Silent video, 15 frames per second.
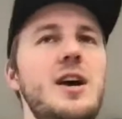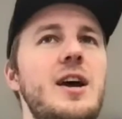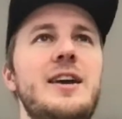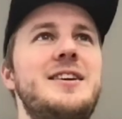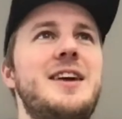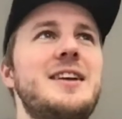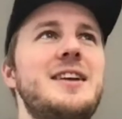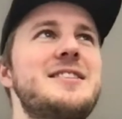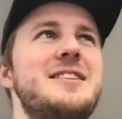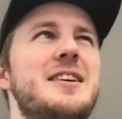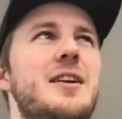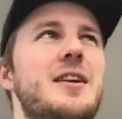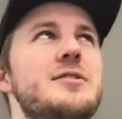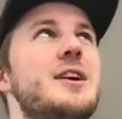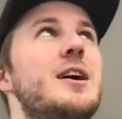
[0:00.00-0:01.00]
Ich kann es nicht
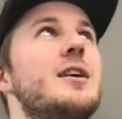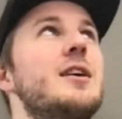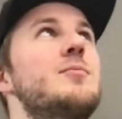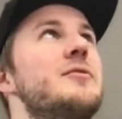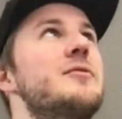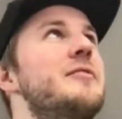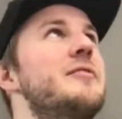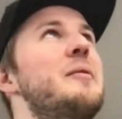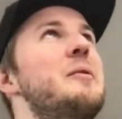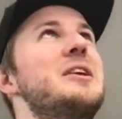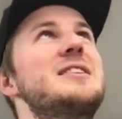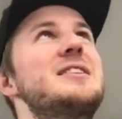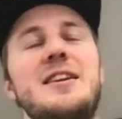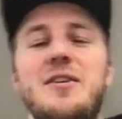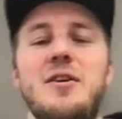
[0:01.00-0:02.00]
genau sagen, wenn man
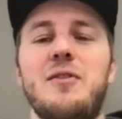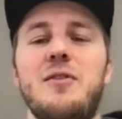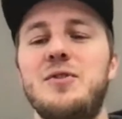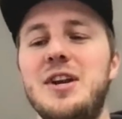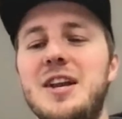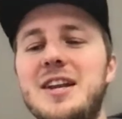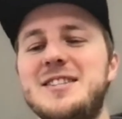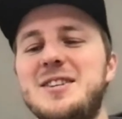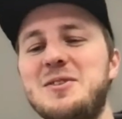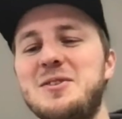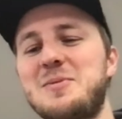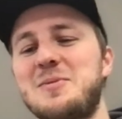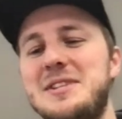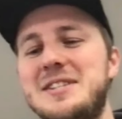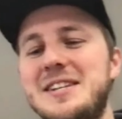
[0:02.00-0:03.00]
jetzt dann noch Freelancer und
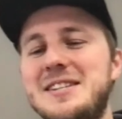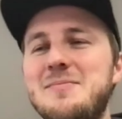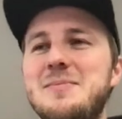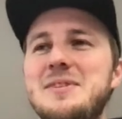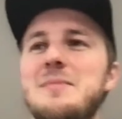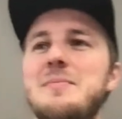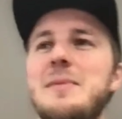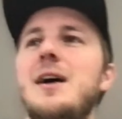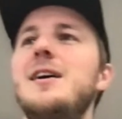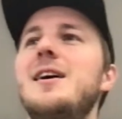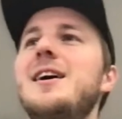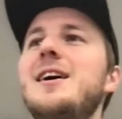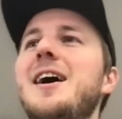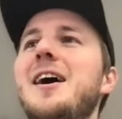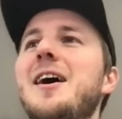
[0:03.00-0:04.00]
so mitzählt, ein bisschen mehr.
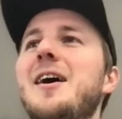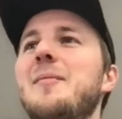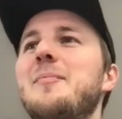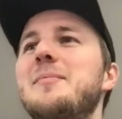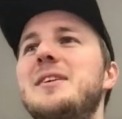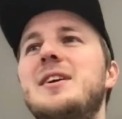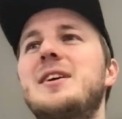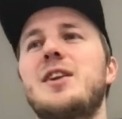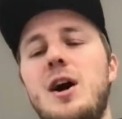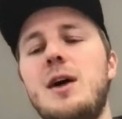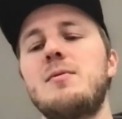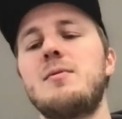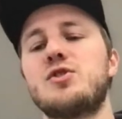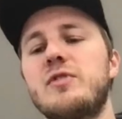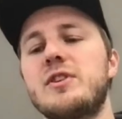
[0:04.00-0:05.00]
Ähm, genau,
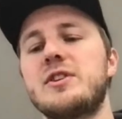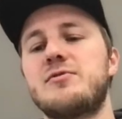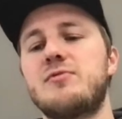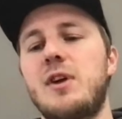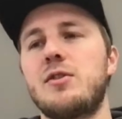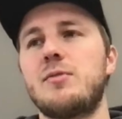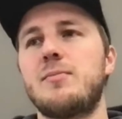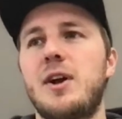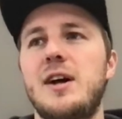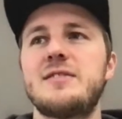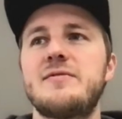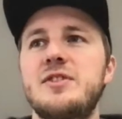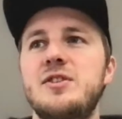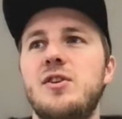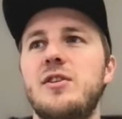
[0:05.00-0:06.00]
aber sowas roundabout. Also
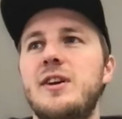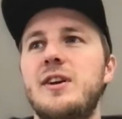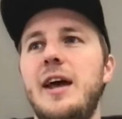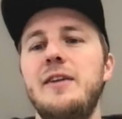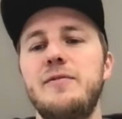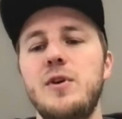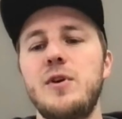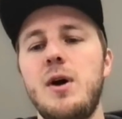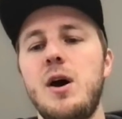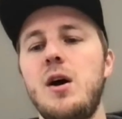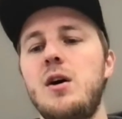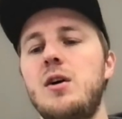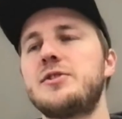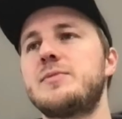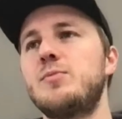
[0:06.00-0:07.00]
wir sind noch eine kleine Firma
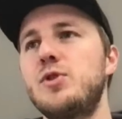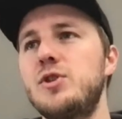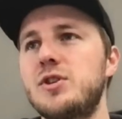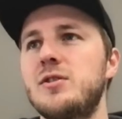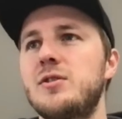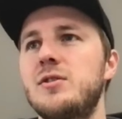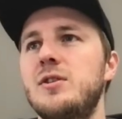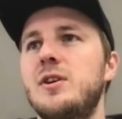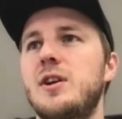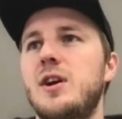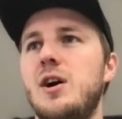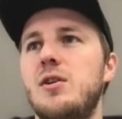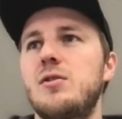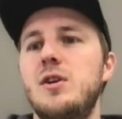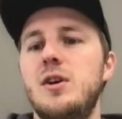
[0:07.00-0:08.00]
aus München,
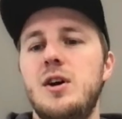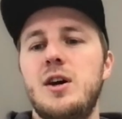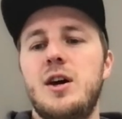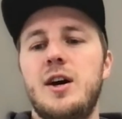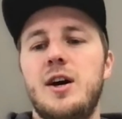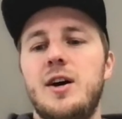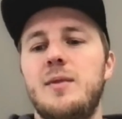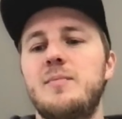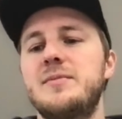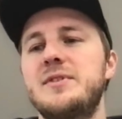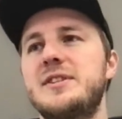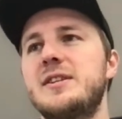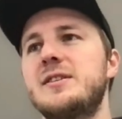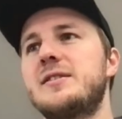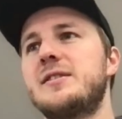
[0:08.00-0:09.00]
genau, ähm,
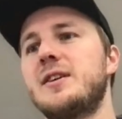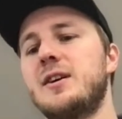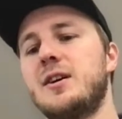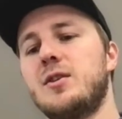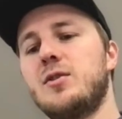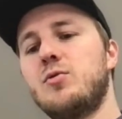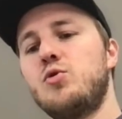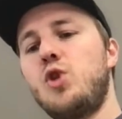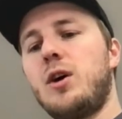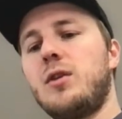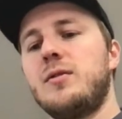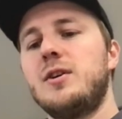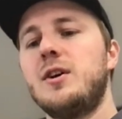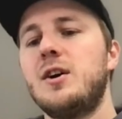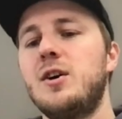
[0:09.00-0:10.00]
sind, äh,
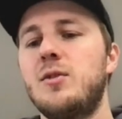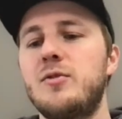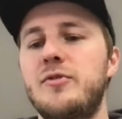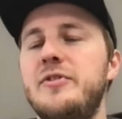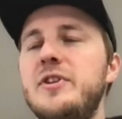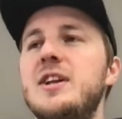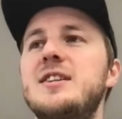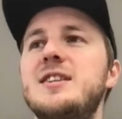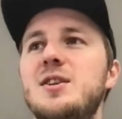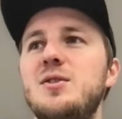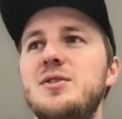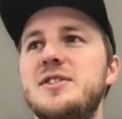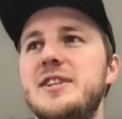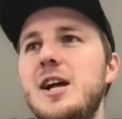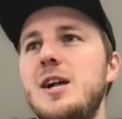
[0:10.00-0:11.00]
ja, finanzieren
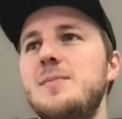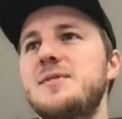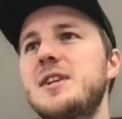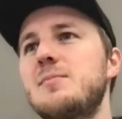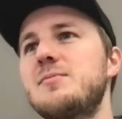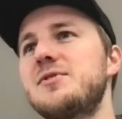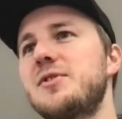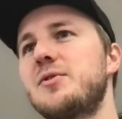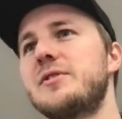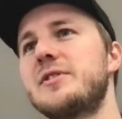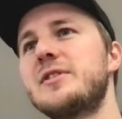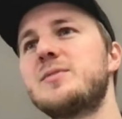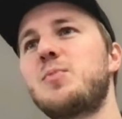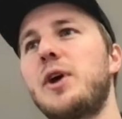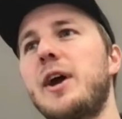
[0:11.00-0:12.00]
uns selbst, haben so
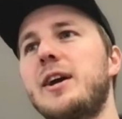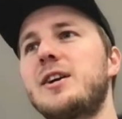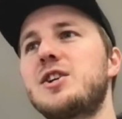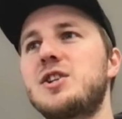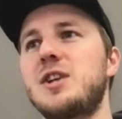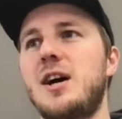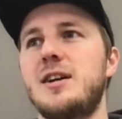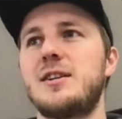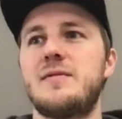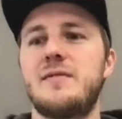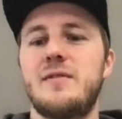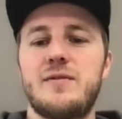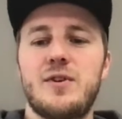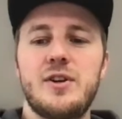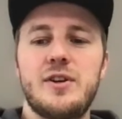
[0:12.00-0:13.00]
das Projekt gestartet.
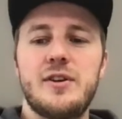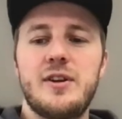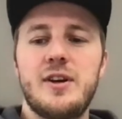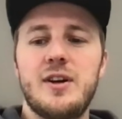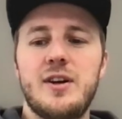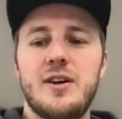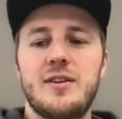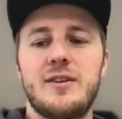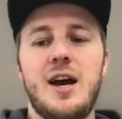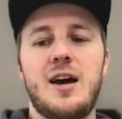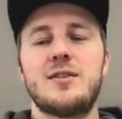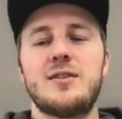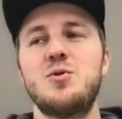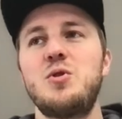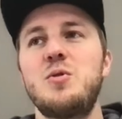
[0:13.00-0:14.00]
Wir wollen äh,
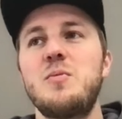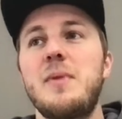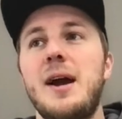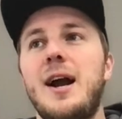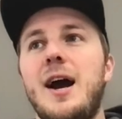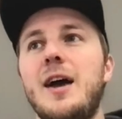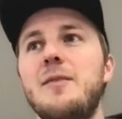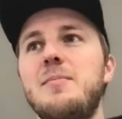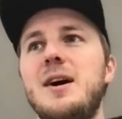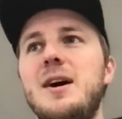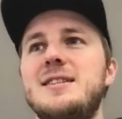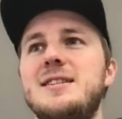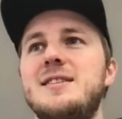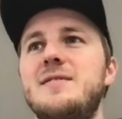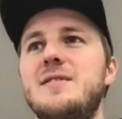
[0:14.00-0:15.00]
ja, Gutenberg
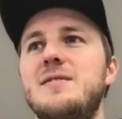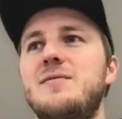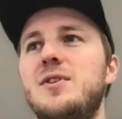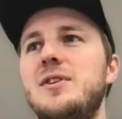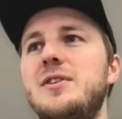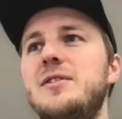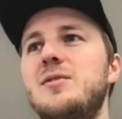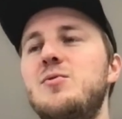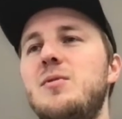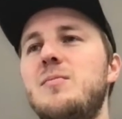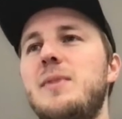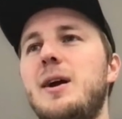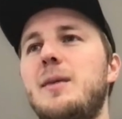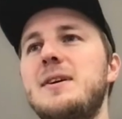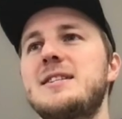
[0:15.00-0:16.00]
anpassen, wir wollen
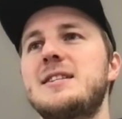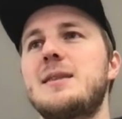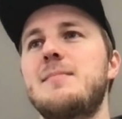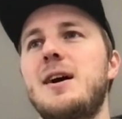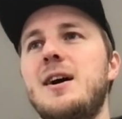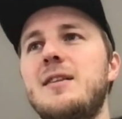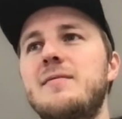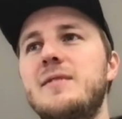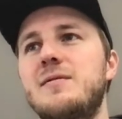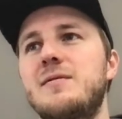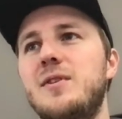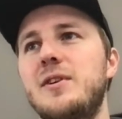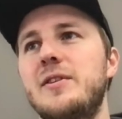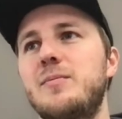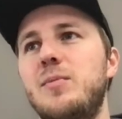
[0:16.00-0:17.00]
Gutenberg besser machen, wir
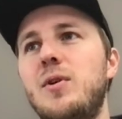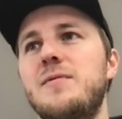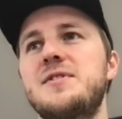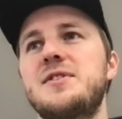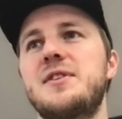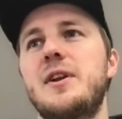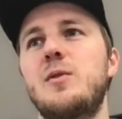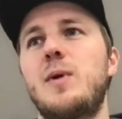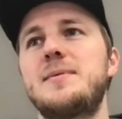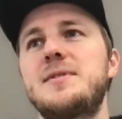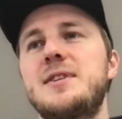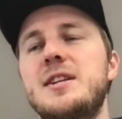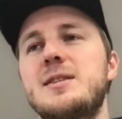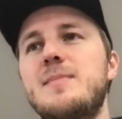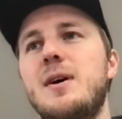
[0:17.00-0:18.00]
wollen professionelle
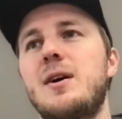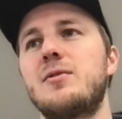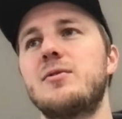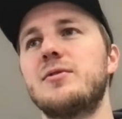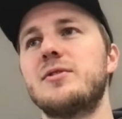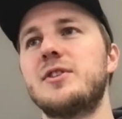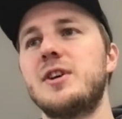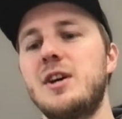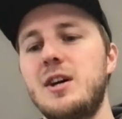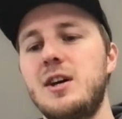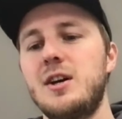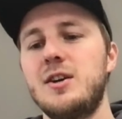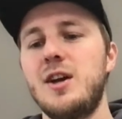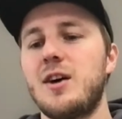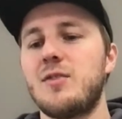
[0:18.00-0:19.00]
Websites bauen und
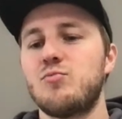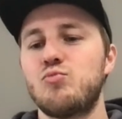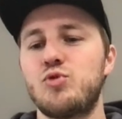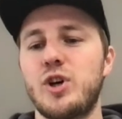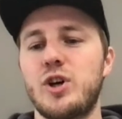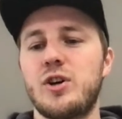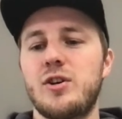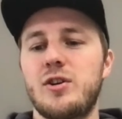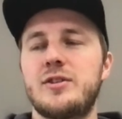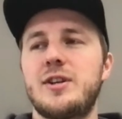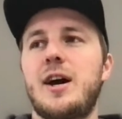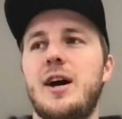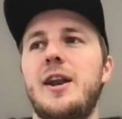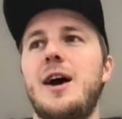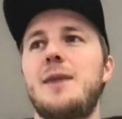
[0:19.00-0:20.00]
ja, da,
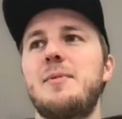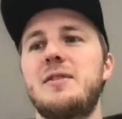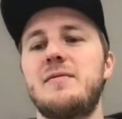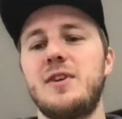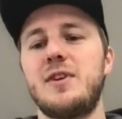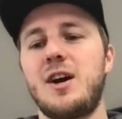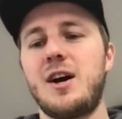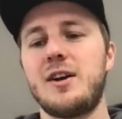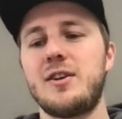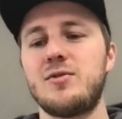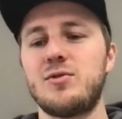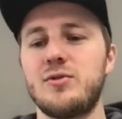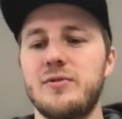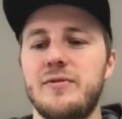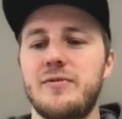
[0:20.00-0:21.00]
daran arbeiten wir gerade
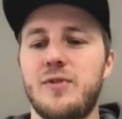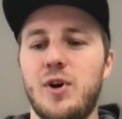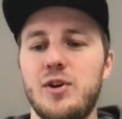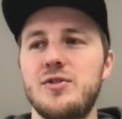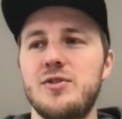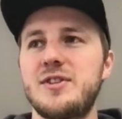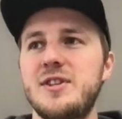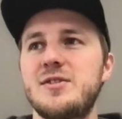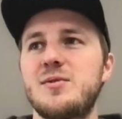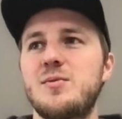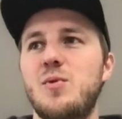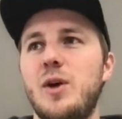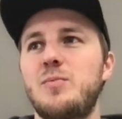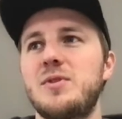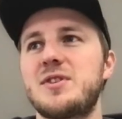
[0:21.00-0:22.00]
und freuen uns hier so im
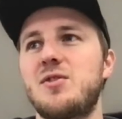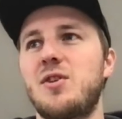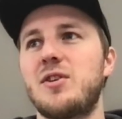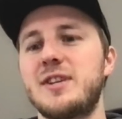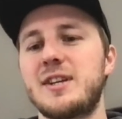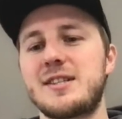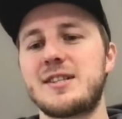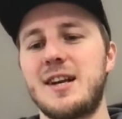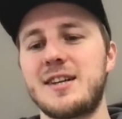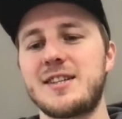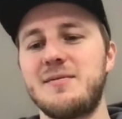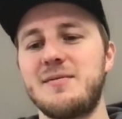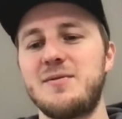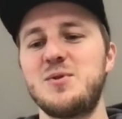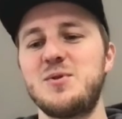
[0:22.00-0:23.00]
WordPress-Kontext
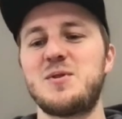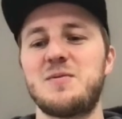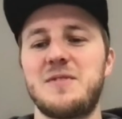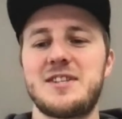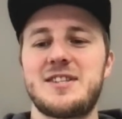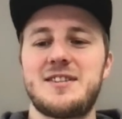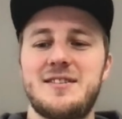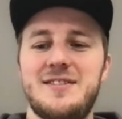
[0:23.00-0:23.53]
langsam Fuß zu fassen.